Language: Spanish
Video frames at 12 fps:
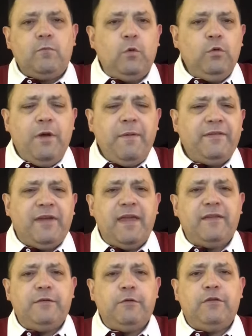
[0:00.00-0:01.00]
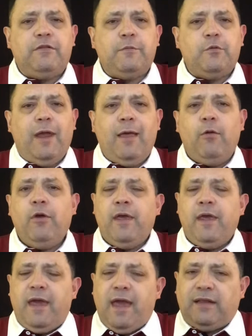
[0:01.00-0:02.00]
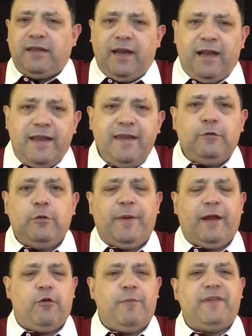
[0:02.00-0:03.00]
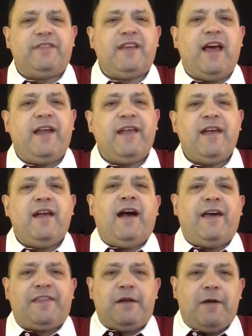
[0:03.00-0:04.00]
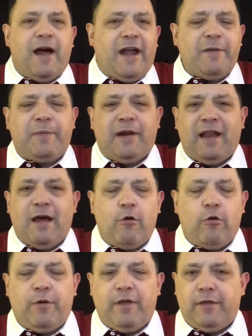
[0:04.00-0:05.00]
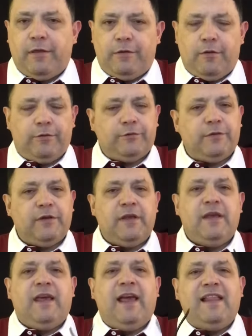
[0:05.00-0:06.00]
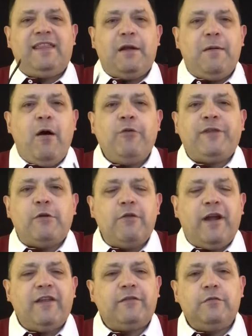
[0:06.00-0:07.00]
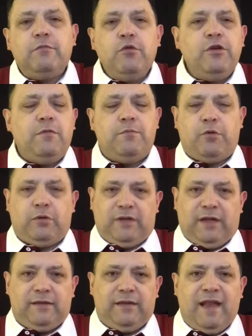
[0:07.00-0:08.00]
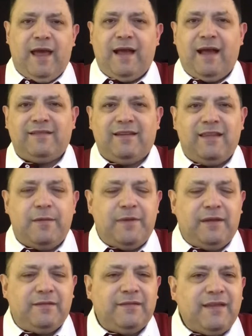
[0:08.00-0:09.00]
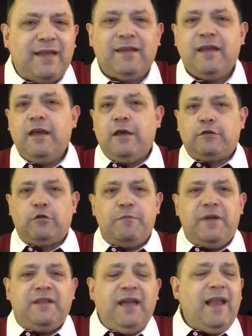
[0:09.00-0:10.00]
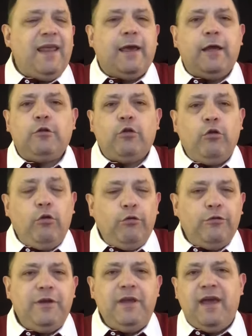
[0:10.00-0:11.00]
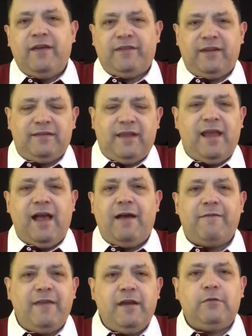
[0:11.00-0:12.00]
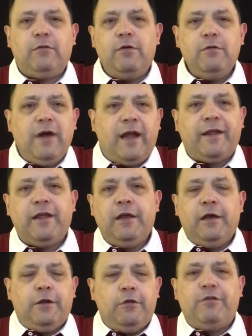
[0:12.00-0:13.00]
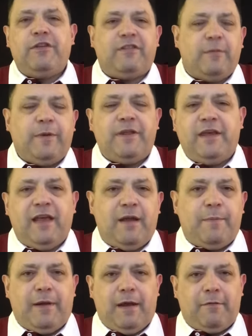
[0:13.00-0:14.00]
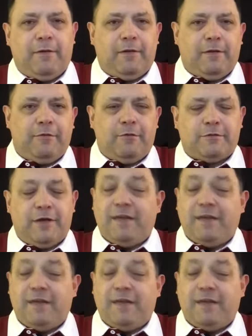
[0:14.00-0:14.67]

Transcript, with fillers: una vez haya sido discipulado, estará listo para comenzar a trabajar para la obra de Dios. El trabajo celular es muy importante. Las casas de amistad son vitales que todos los días estén abiertos lugares donde se predique la palabra de Dios.